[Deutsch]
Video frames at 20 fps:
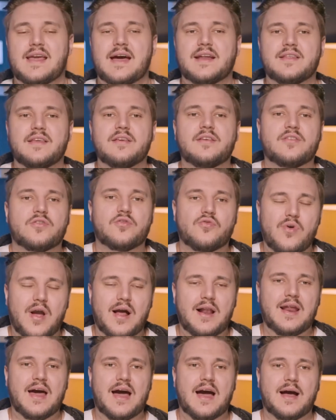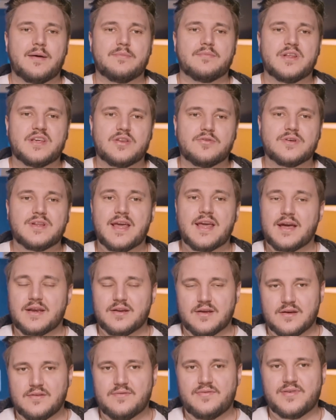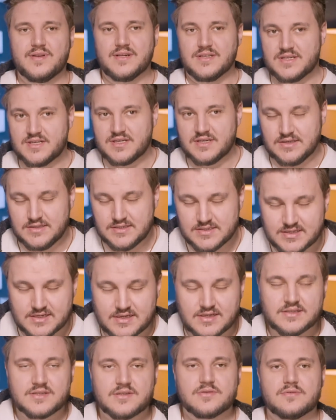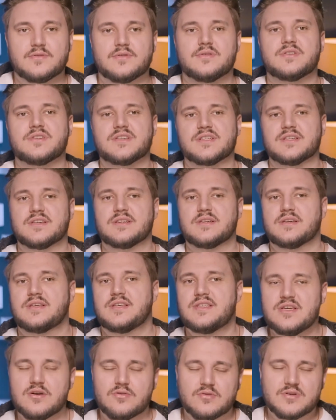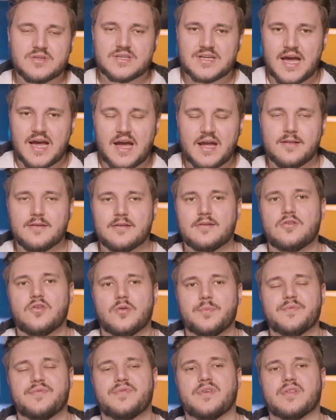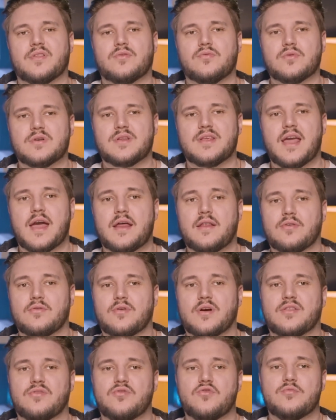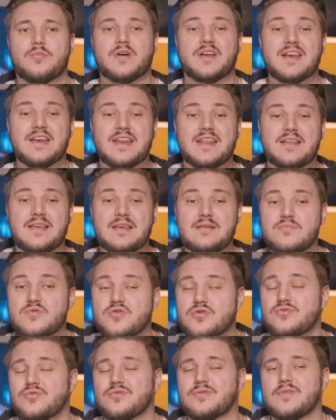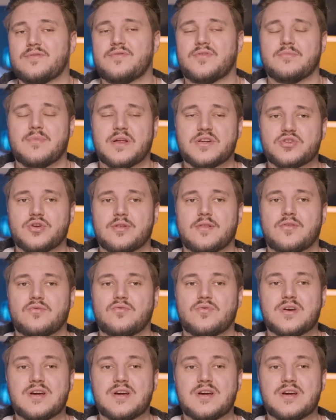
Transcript: ja, die Skrull mhm. haben nicht nur die Erde infiltriert und äh, hier und da einzelne Gruppen versucht, die Erde sogar zu übernehmen und von Menschen zu